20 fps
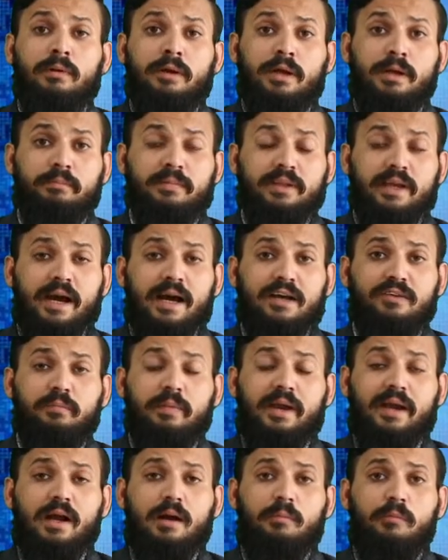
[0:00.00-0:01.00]
इम्तियाज़
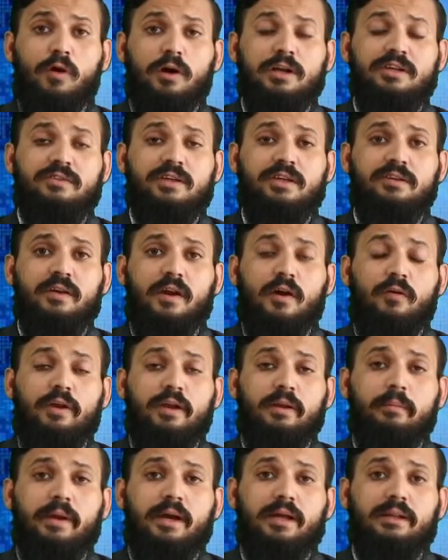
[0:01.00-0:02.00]
मेगा मॉल इसकी
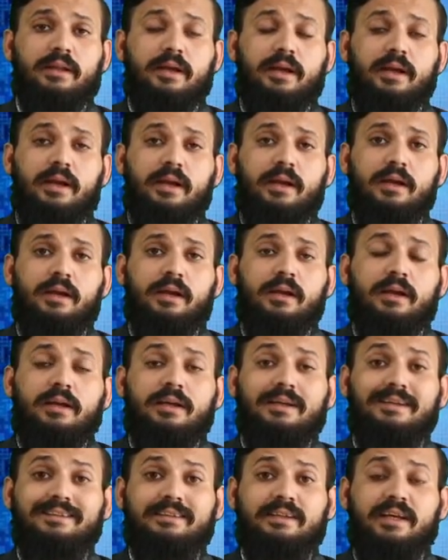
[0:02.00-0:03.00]
सराउंडिंग में आता है
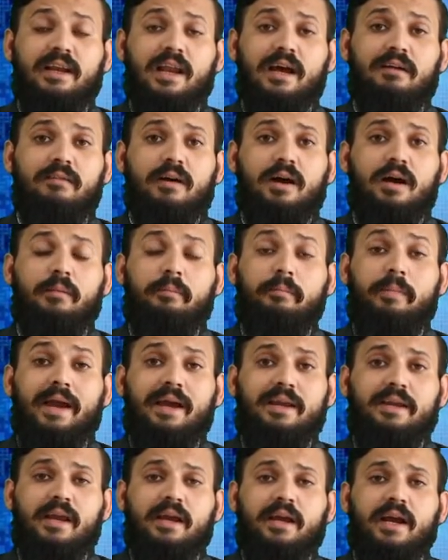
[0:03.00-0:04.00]
इसके अलावा
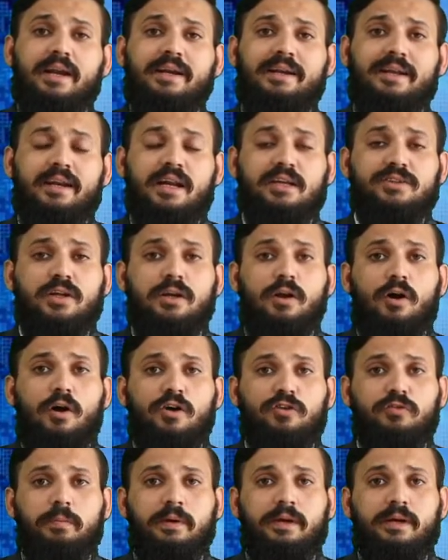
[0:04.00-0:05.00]
बहरिया का इंटरनेशनल
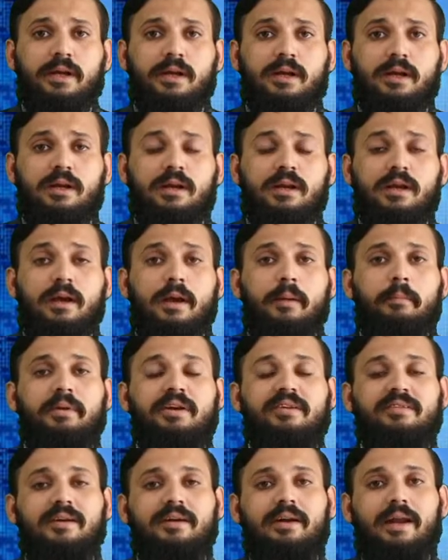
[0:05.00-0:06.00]
हॉस्पिटल
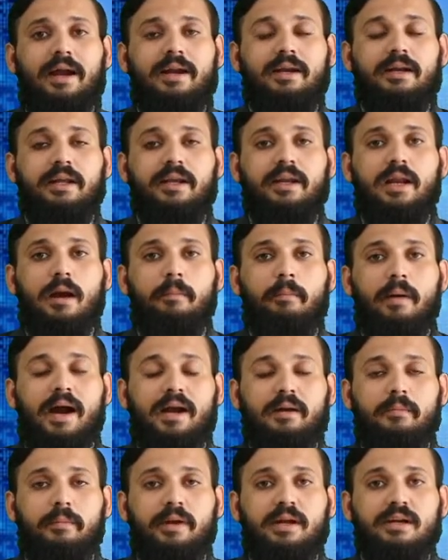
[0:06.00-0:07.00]
प्रीसेंट 19
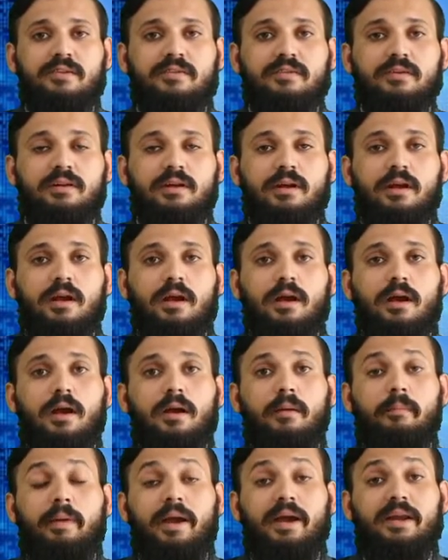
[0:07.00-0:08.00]
अपार्टमेंट्स
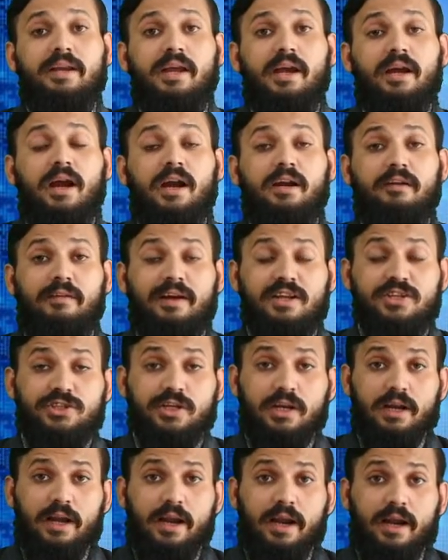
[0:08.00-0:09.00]
बैरिया का
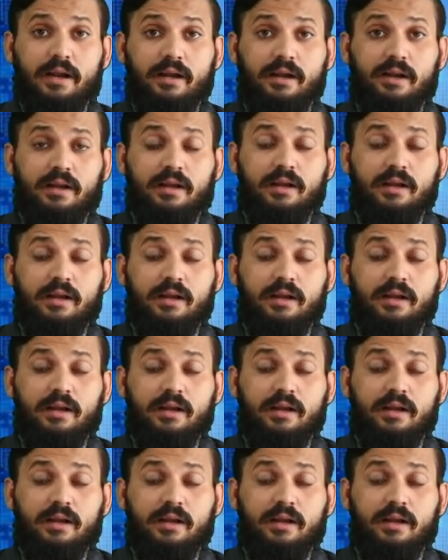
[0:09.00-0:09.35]
एडवेंचर लैंड